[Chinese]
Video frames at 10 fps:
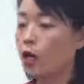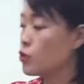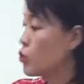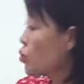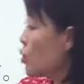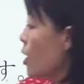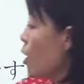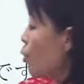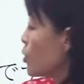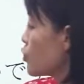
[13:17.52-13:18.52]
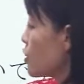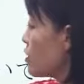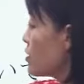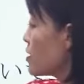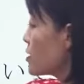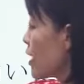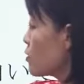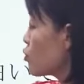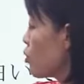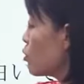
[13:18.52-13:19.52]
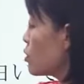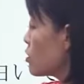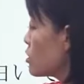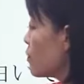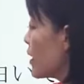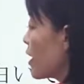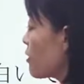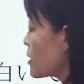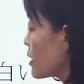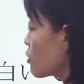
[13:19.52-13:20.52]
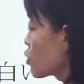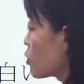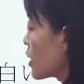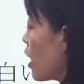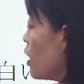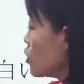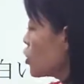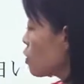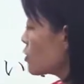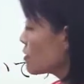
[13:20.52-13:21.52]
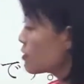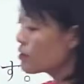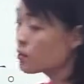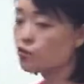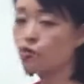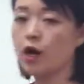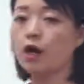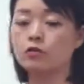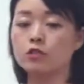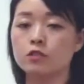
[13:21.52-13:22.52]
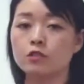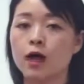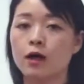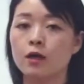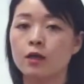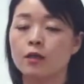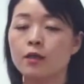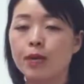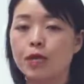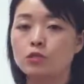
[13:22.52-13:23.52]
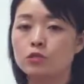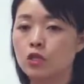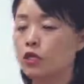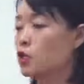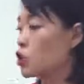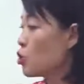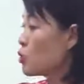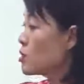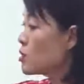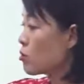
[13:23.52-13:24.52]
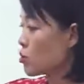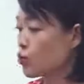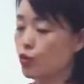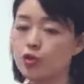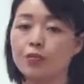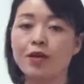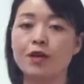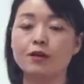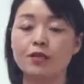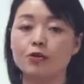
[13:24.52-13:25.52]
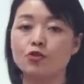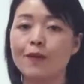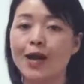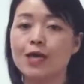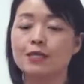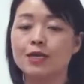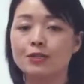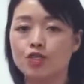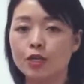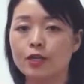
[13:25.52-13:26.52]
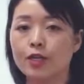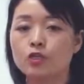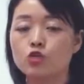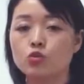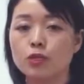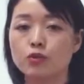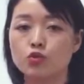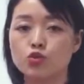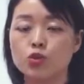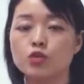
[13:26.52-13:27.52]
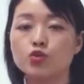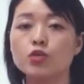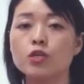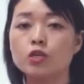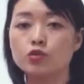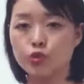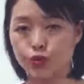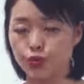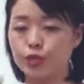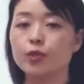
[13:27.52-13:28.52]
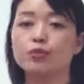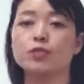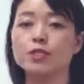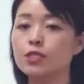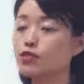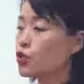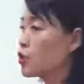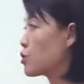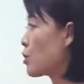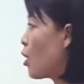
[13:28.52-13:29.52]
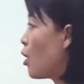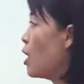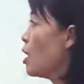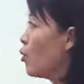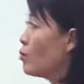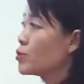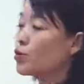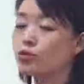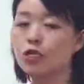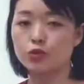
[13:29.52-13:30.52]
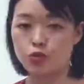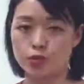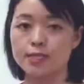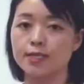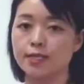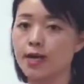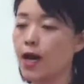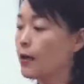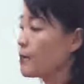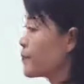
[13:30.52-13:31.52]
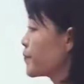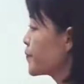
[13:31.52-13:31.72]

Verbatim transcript: 啊，就是说，我觉得呢，在所有的日本料理当中呢，寿司是最好吃的。那么，这个寿司是不是属于日本料理？对吧？在这一类事物当中，选出一个最具形容词性质的时候，我们就用这个句型啊。